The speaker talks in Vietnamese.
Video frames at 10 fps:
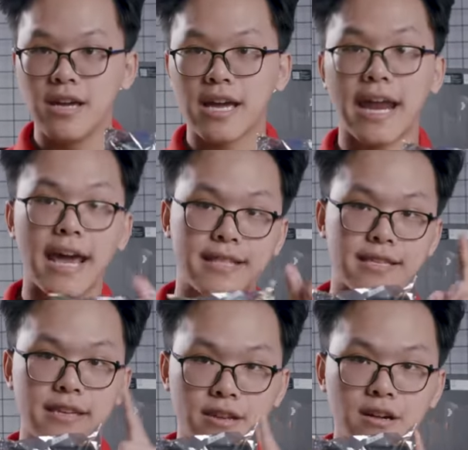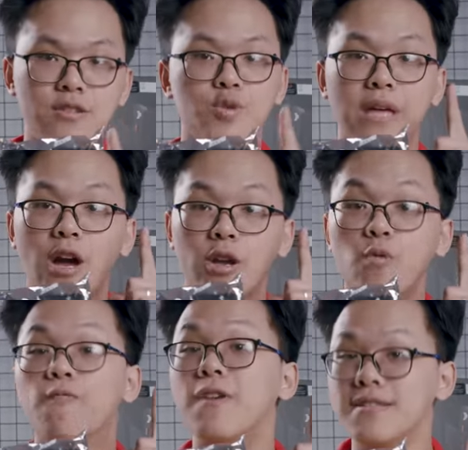cái này thì tí nữa chúng ta sẽ
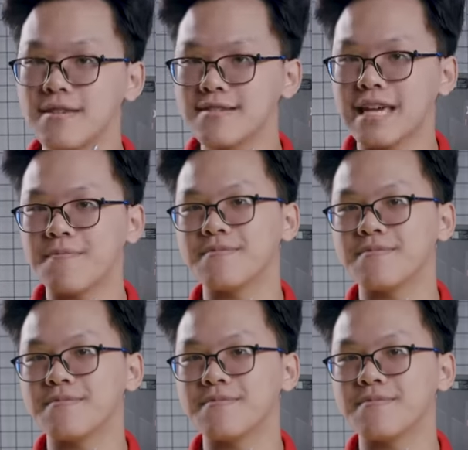cùng phân tích xem